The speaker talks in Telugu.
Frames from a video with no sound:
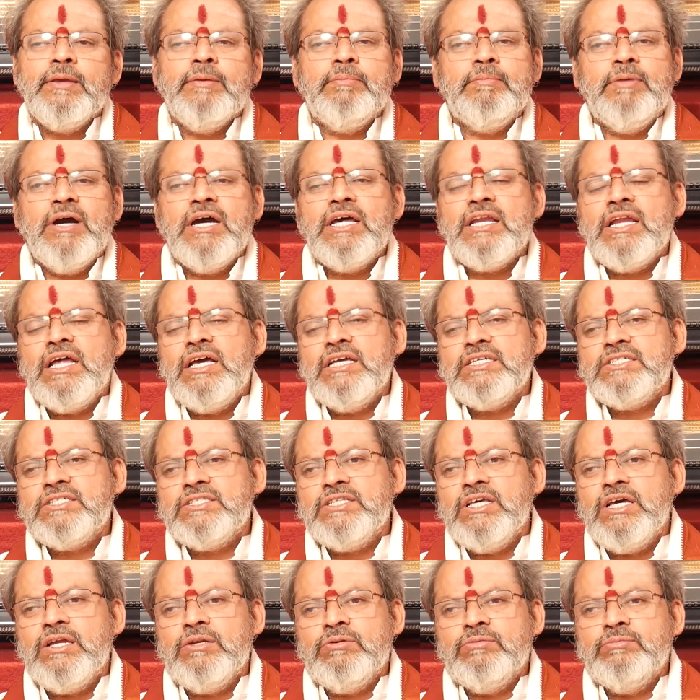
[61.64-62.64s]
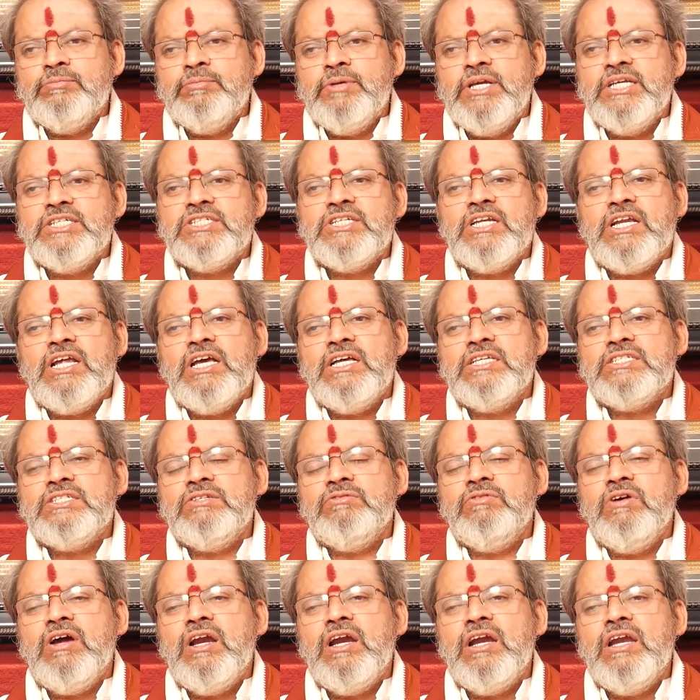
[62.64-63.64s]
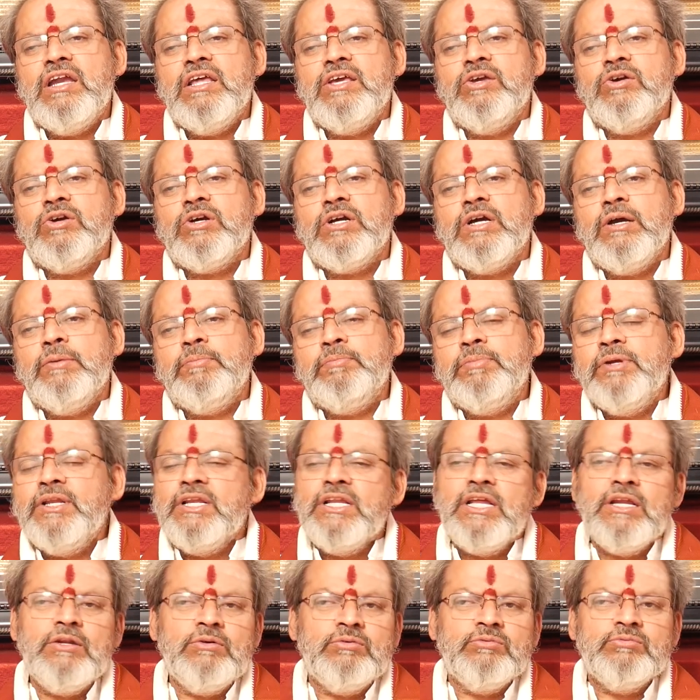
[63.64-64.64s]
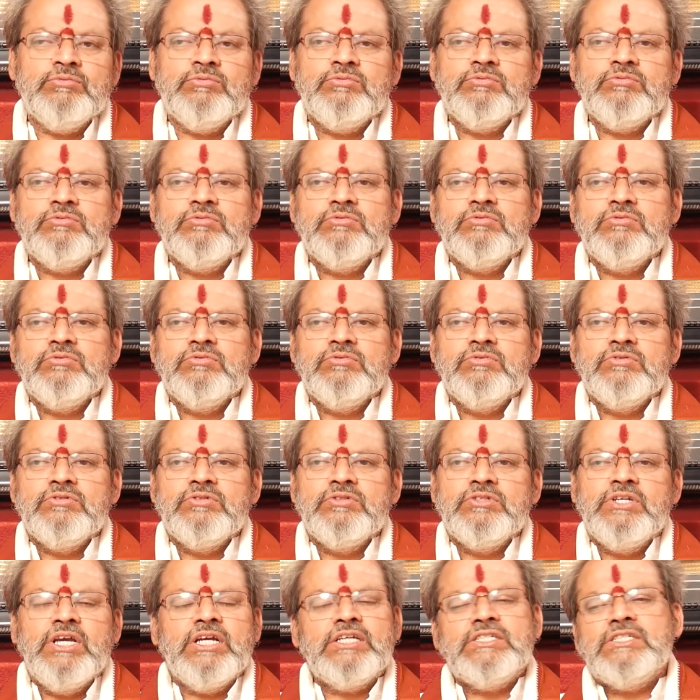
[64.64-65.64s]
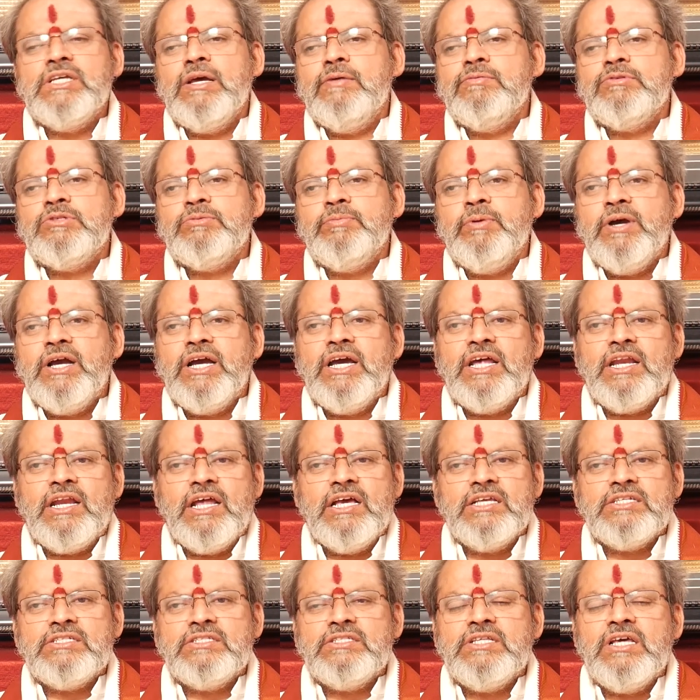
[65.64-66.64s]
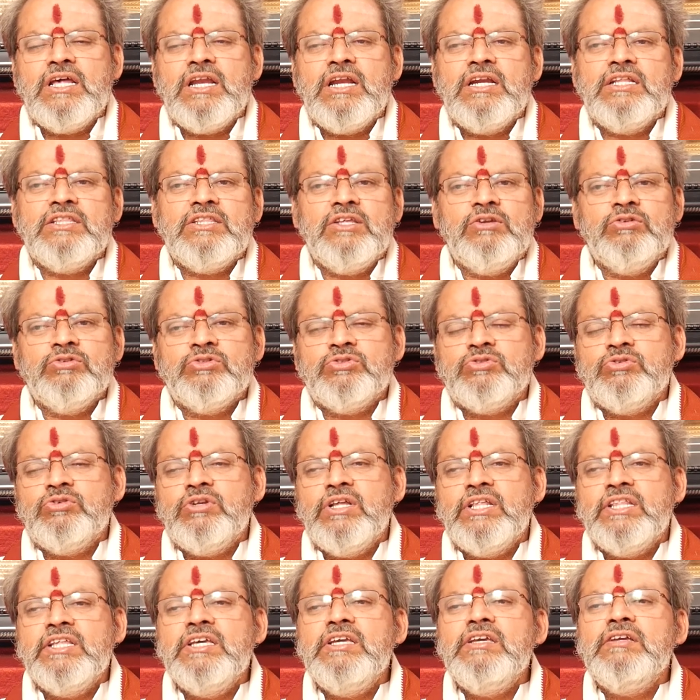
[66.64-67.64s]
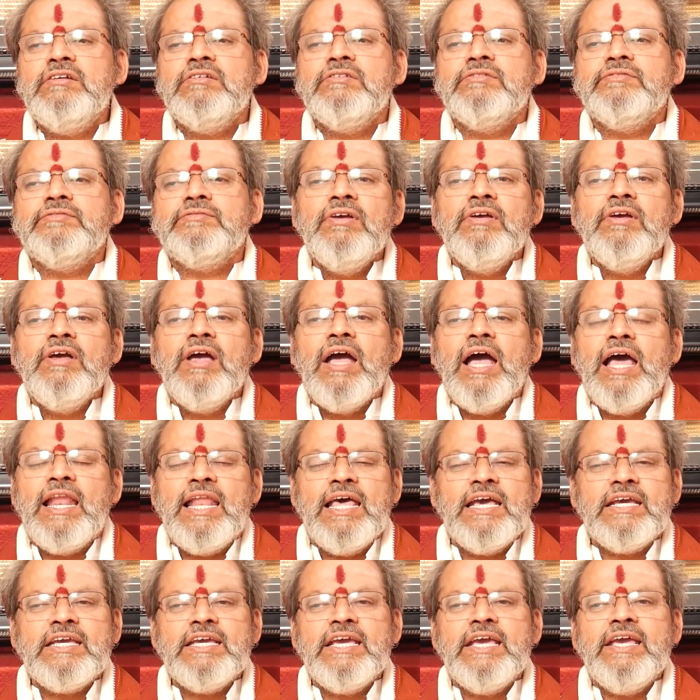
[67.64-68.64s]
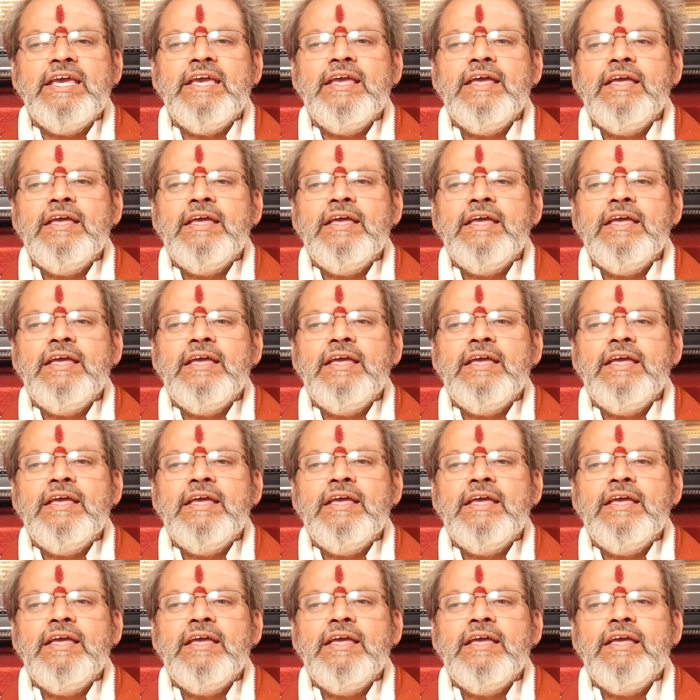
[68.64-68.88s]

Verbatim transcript: బాగా రాస్తారు మేషరాశి వాళ్ళ యొక్క పిల్లలు ఎగ్జామ్స్ బాగా రాస్తారని తెలుస్తున్నది అలాగే